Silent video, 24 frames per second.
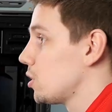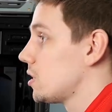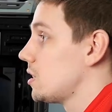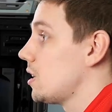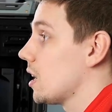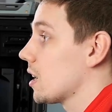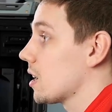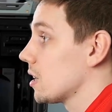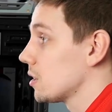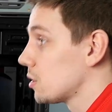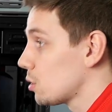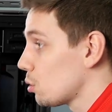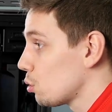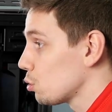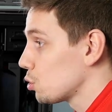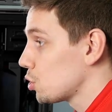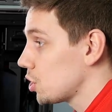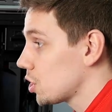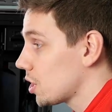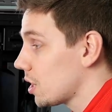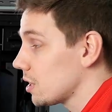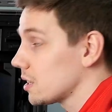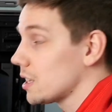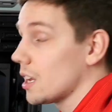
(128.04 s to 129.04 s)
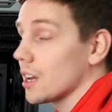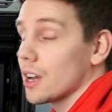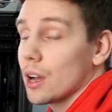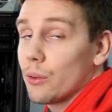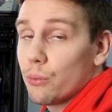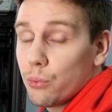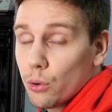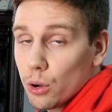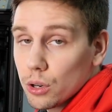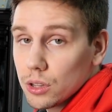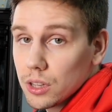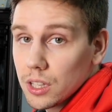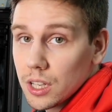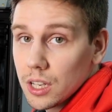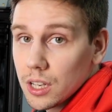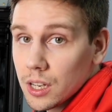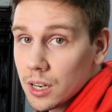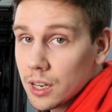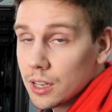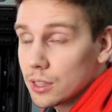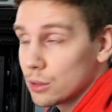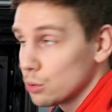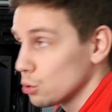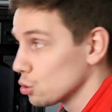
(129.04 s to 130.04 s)
есть для контрушечки, для комфортной
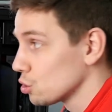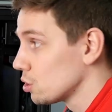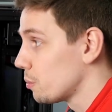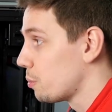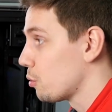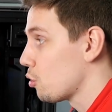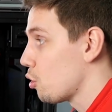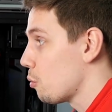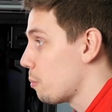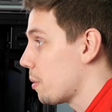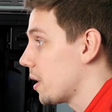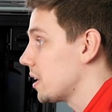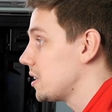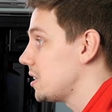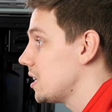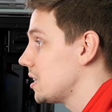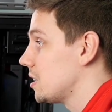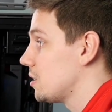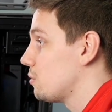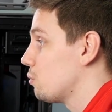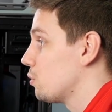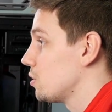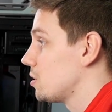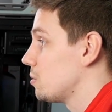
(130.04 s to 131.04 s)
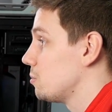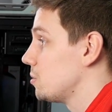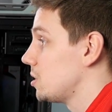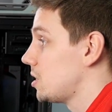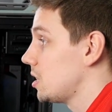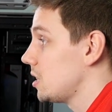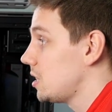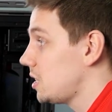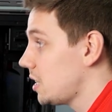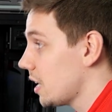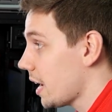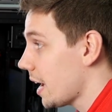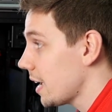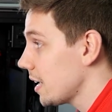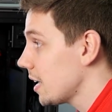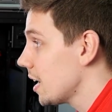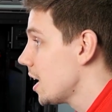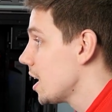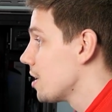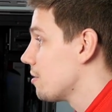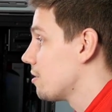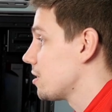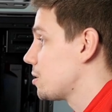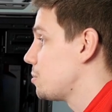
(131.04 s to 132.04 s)
игры нужно покупать 1080 Ti,
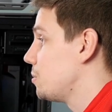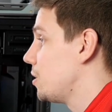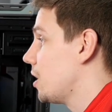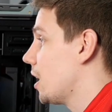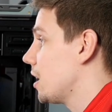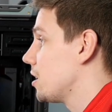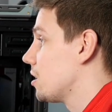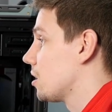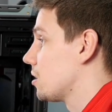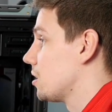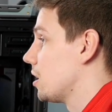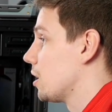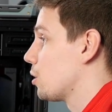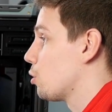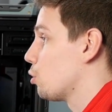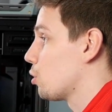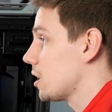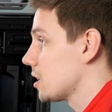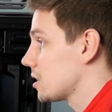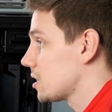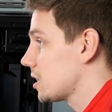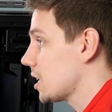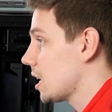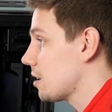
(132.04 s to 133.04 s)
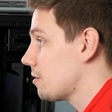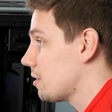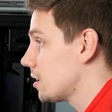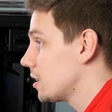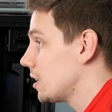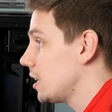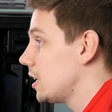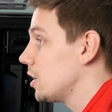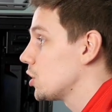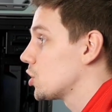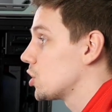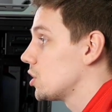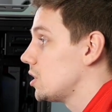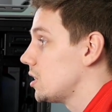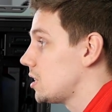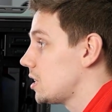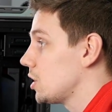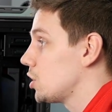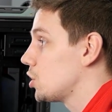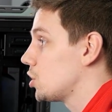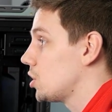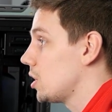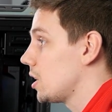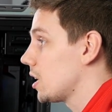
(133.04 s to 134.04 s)
8-ядерный Core i7 и
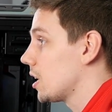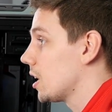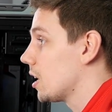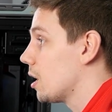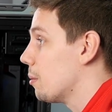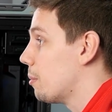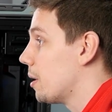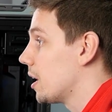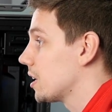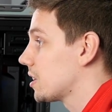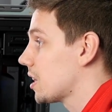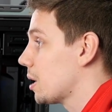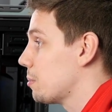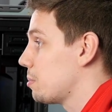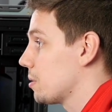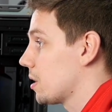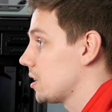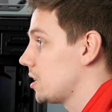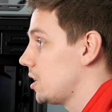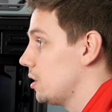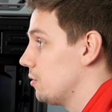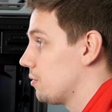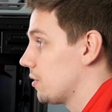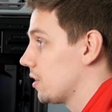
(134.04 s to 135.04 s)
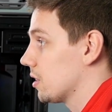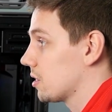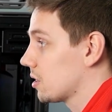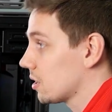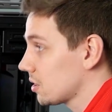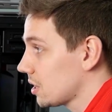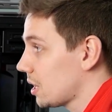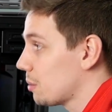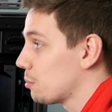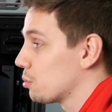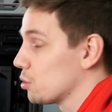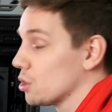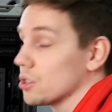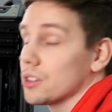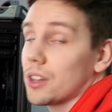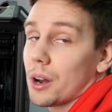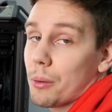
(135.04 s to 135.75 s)
64 гигабайта оперативки. Тогда будет